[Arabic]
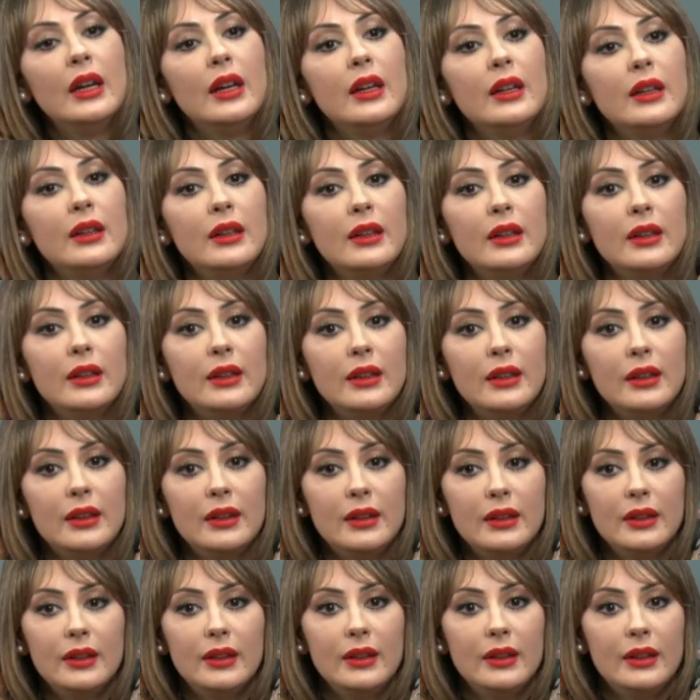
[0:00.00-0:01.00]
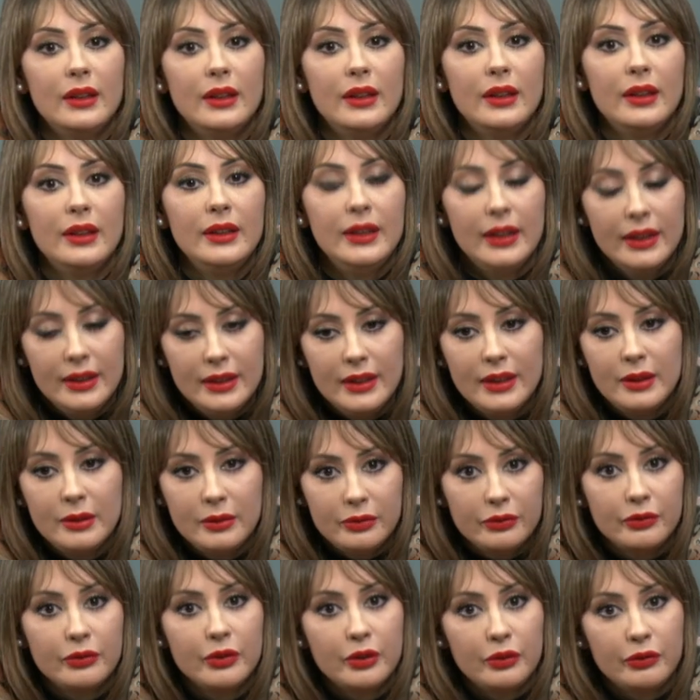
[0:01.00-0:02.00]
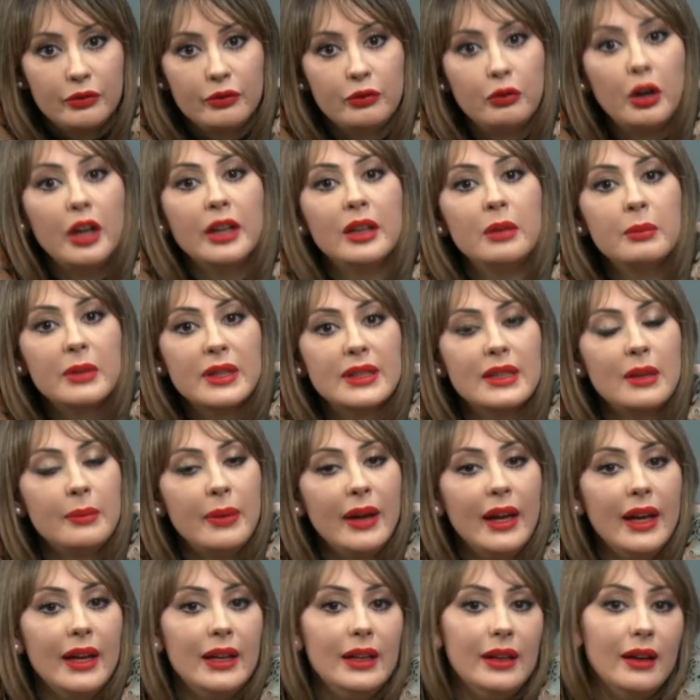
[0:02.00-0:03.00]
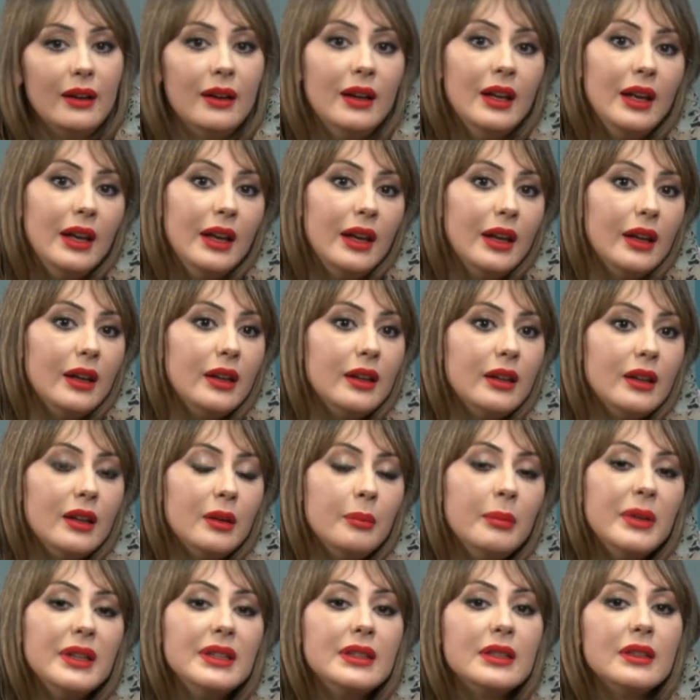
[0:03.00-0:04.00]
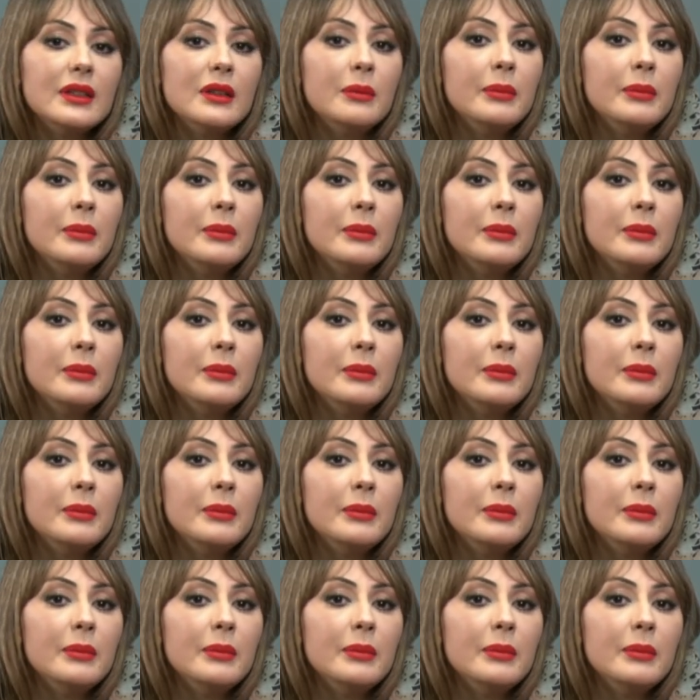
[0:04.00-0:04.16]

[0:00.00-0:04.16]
آه، آه، يعني في واحد المرتبه عاليه آه،